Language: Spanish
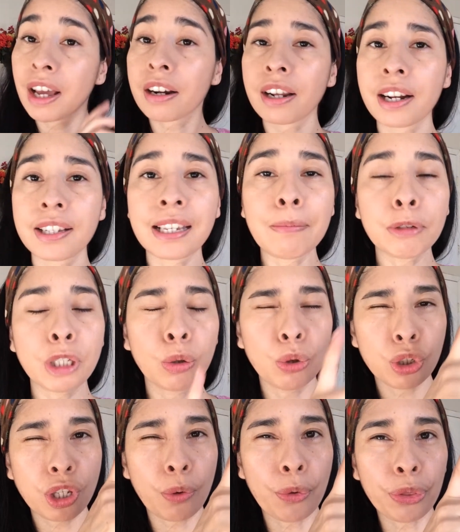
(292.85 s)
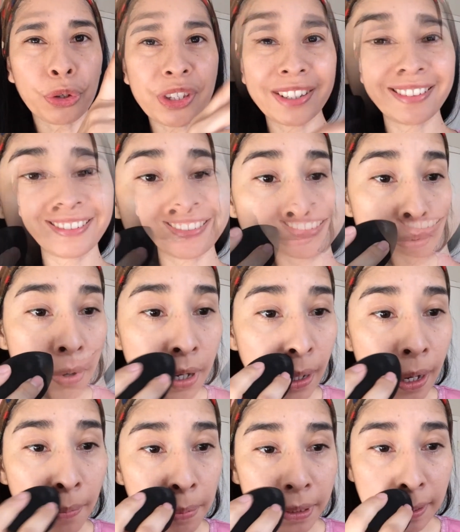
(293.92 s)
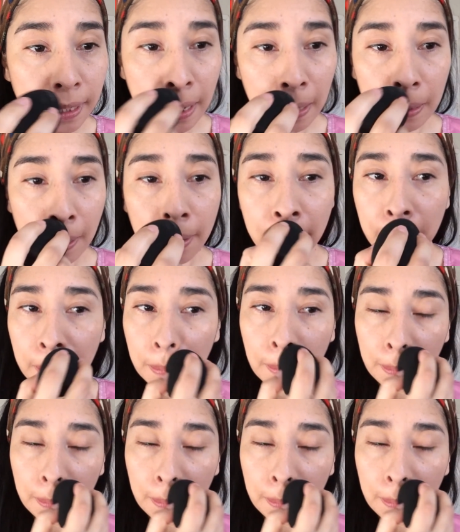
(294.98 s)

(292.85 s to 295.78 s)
Regresamos en unos segundos. Y voy a pasarla